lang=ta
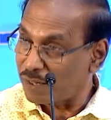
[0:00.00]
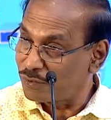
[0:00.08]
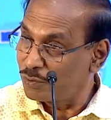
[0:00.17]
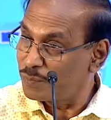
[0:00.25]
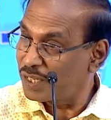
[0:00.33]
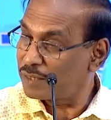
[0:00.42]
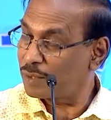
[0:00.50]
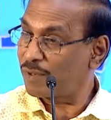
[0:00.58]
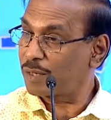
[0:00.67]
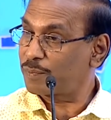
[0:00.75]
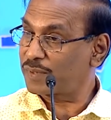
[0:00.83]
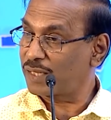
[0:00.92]
அதுவும்
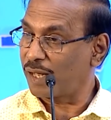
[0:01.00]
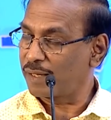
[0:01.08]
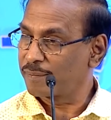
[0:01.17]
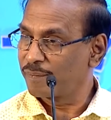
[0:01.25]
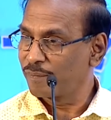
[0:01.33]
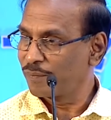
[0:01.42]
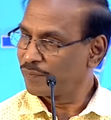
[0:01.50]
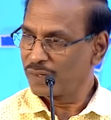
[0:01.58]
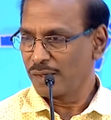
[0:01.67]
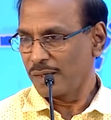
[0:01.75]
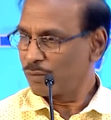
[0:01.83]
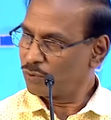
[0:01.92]
எதிர்பார்ப்பு தான்
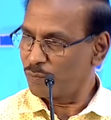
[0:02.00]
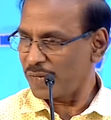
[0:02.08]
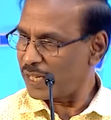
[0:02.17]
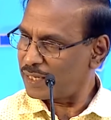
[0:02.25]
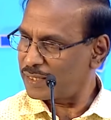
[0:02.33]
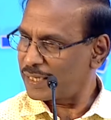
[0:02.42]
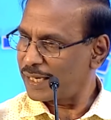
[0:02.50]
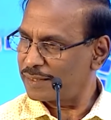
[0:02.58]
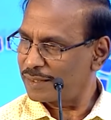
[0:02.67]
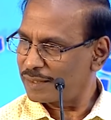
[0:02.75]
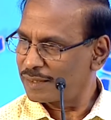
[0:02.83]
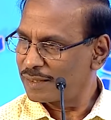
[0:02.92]
உண்மையாக இல்லையா அது